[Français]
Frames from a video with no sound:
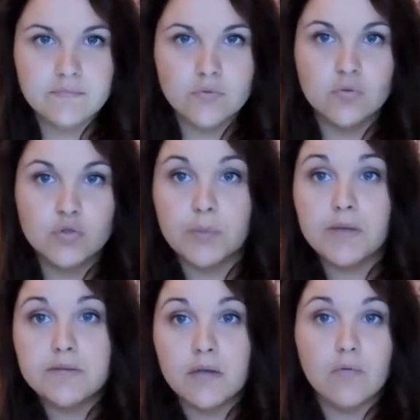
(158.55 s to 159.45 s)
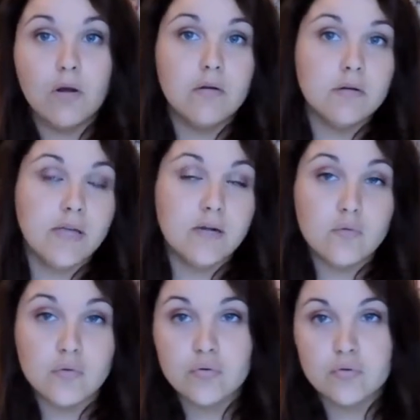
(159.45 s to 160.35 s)
donc je pense avoir euh,
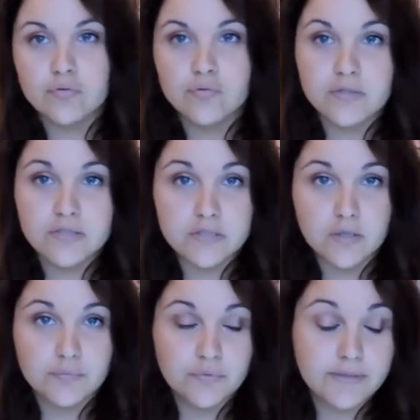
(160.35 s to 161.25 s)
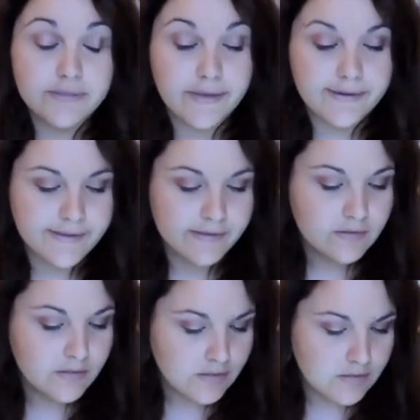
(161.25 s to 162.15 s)
quelques origines un peu italiennes,
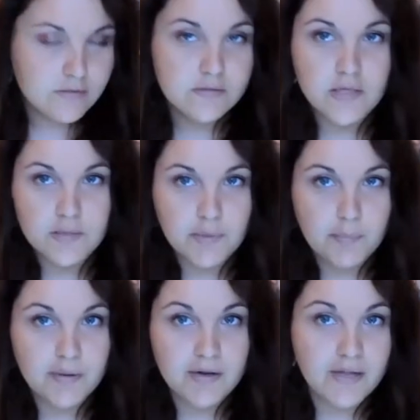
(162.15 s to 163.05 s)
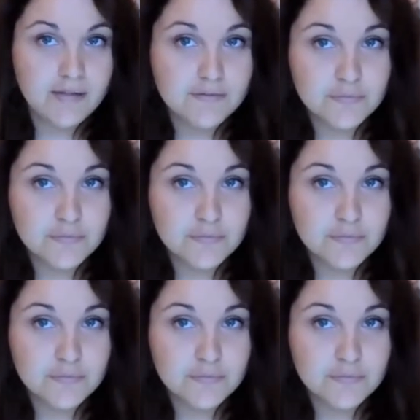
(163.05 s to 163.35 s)
quelque part par là.